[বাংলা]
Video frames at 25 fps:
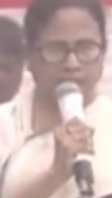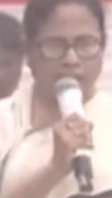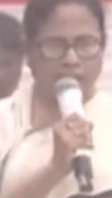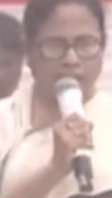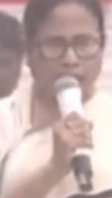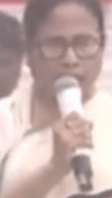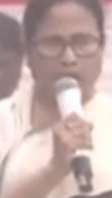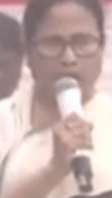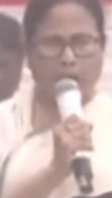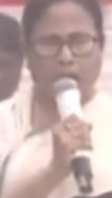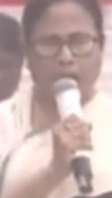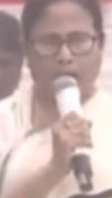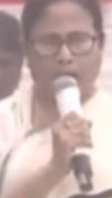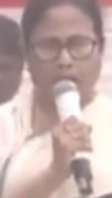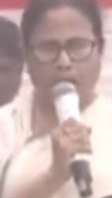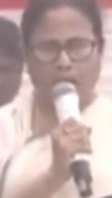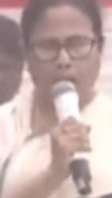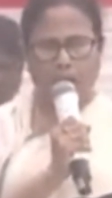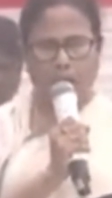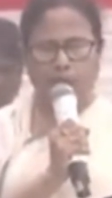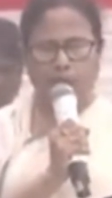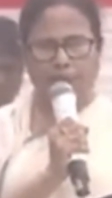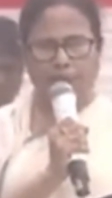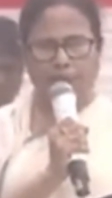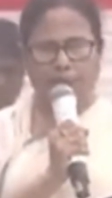এবং
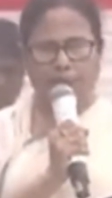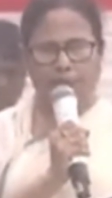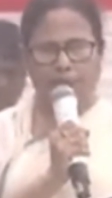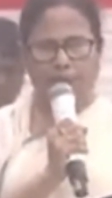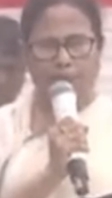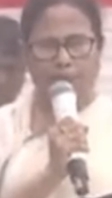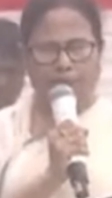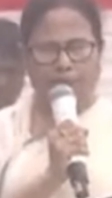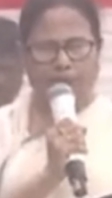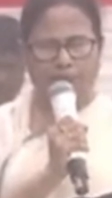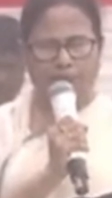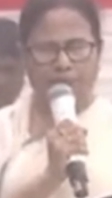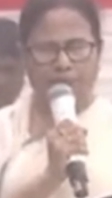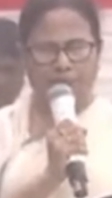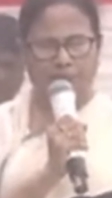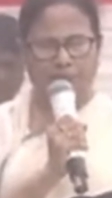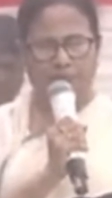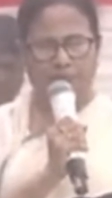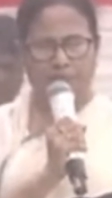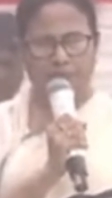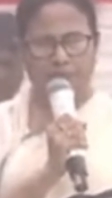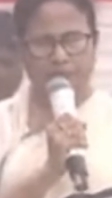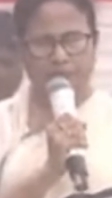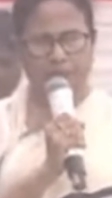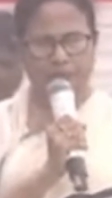আমিও সেটা নিয়ে ভাবছি
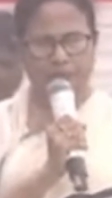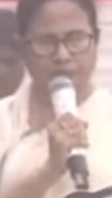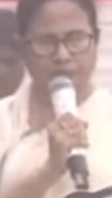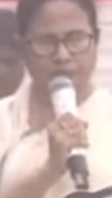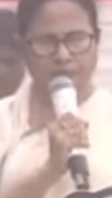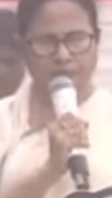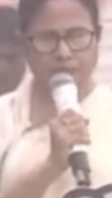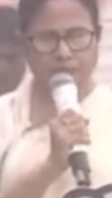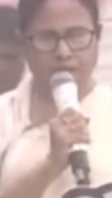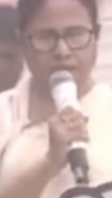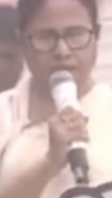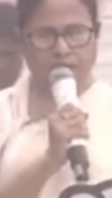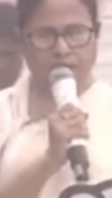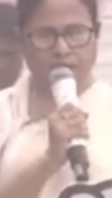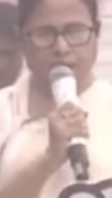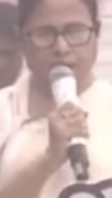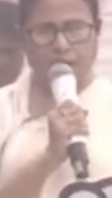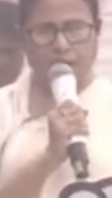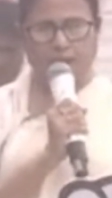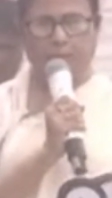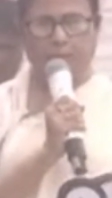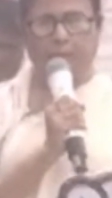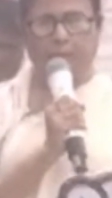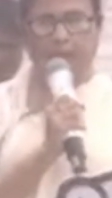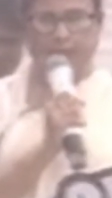
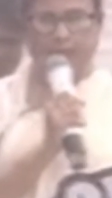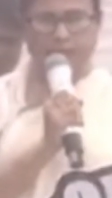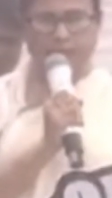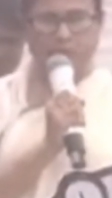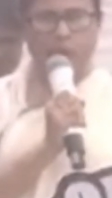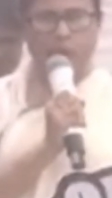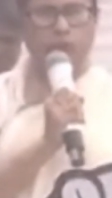আমার নিজেরও